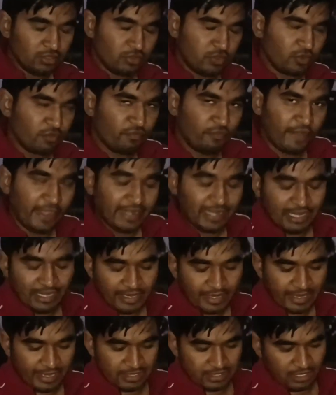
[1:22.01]
तो
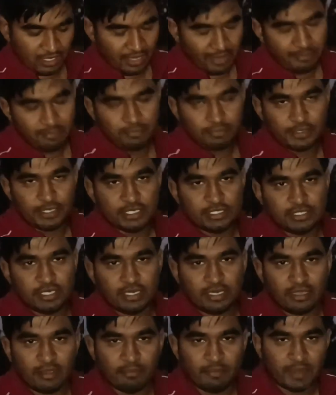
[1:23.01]
फाइनली गाइज अब टेस्टिंग की